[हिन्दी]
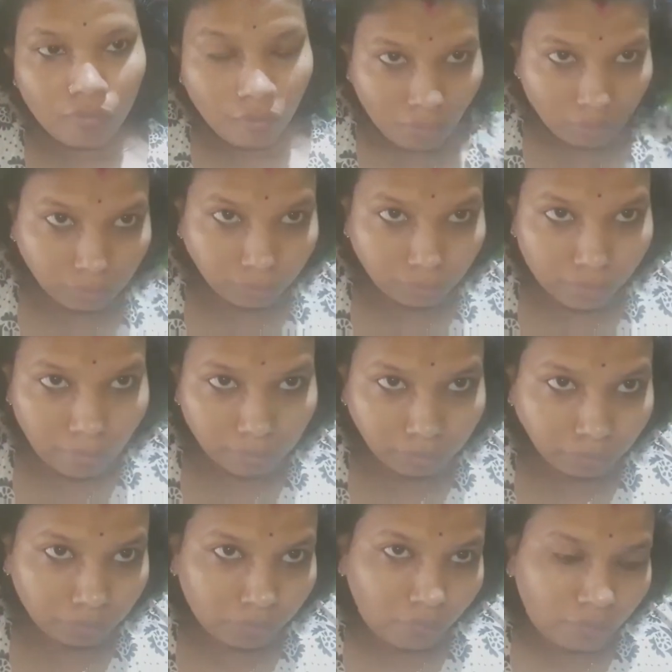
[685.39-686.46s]
थोड़ा सा हल्का
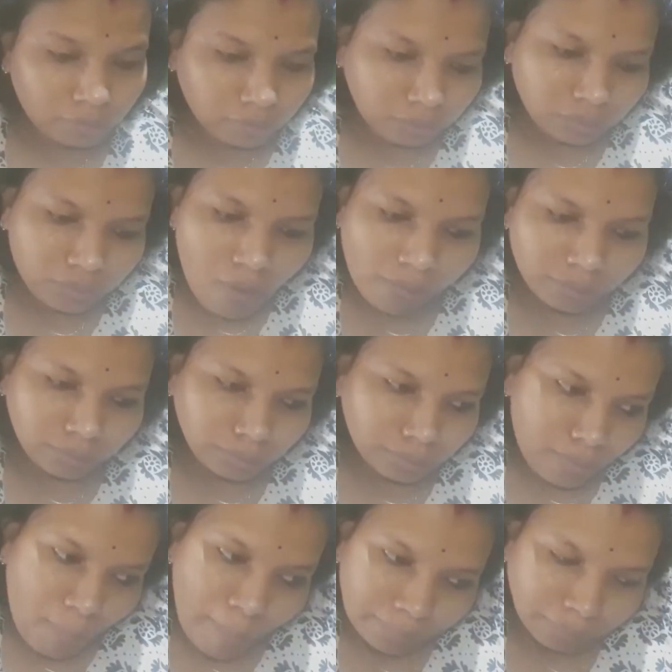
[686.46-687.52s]
पफ बना के
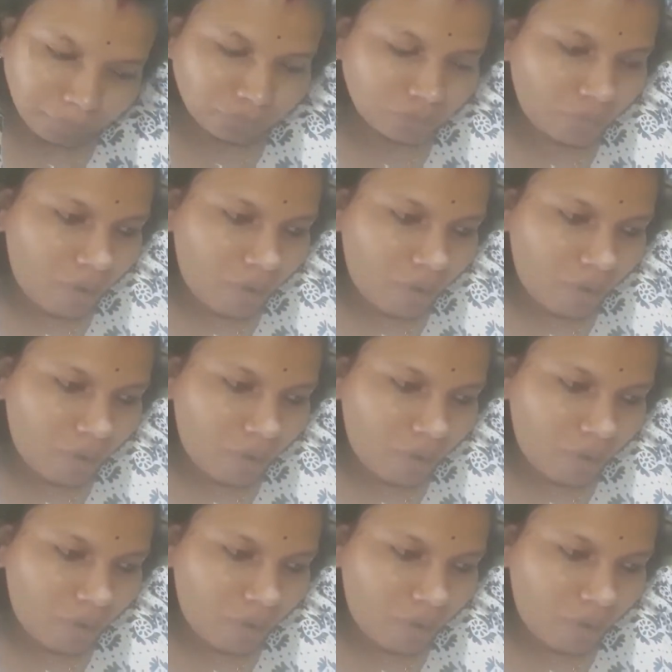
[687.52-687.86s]
अपने